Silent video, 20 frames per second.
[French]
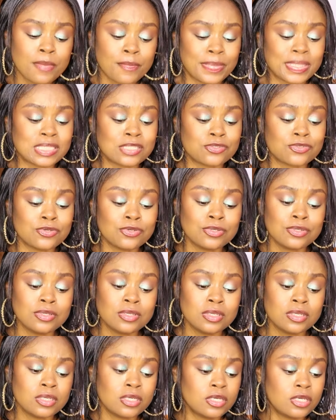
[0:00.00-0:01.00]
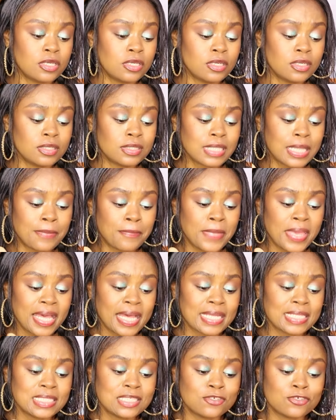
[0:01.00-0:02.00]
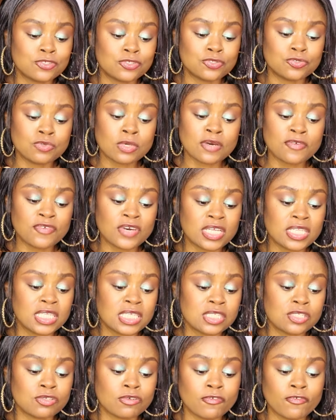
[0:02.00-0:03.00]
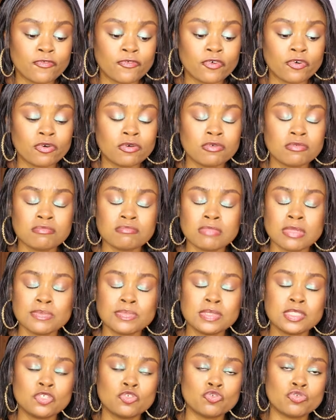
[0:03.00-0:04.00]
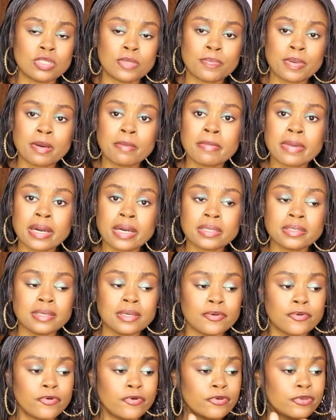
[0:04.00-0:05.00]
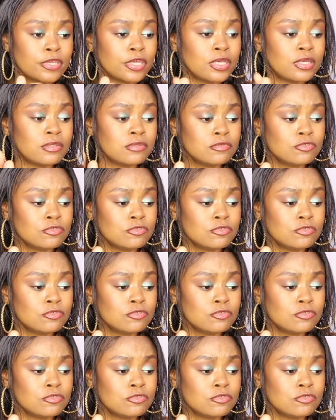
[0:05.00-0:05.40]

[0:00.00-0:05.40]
Parce que euh, ta mère a dit que tu dois avoir des enfants, même si tu n'es pas marié, ok,